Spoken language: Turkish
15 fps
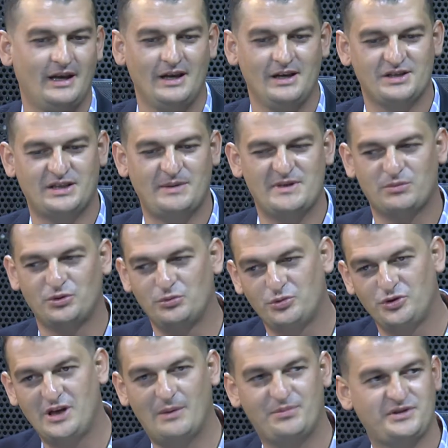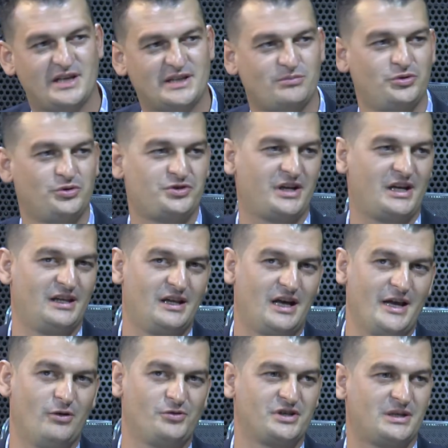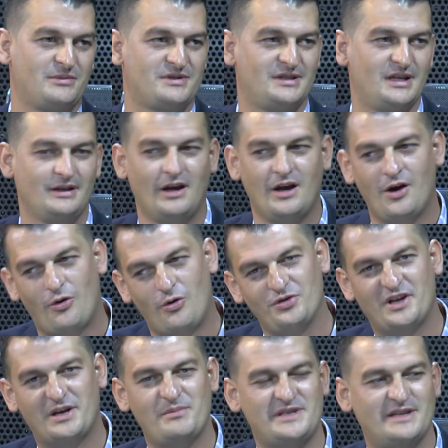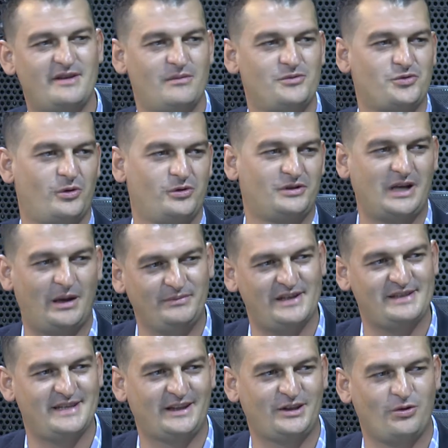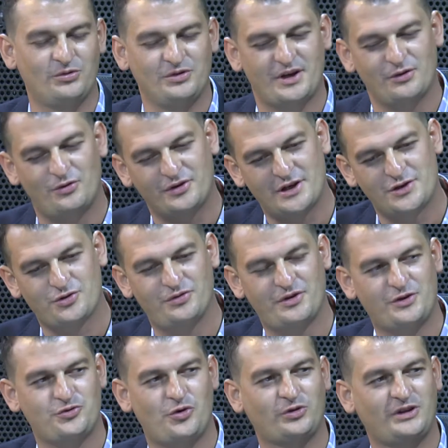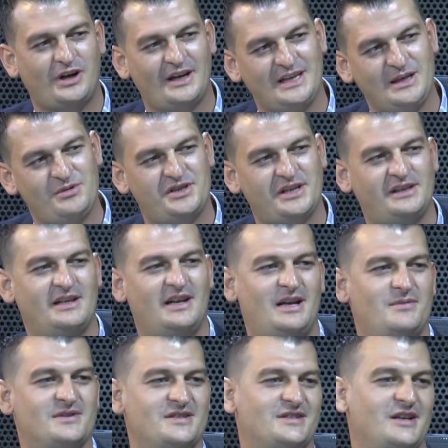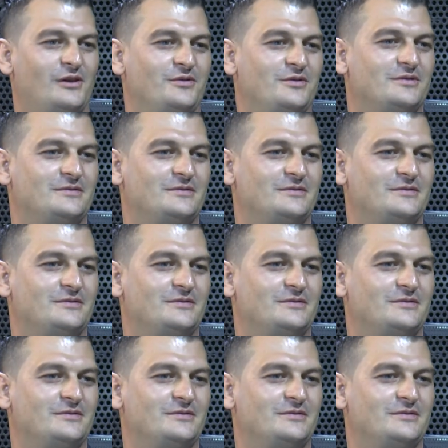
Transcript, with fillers: İşte biz bunu bunu yapacağız, bu şekilde daha iyi olacak gibisinden. Onların bize vermiş olduğu tam destek de onların organizasyonlarının çok daha iyi bir şekilde ilerlemesini sağlıyor.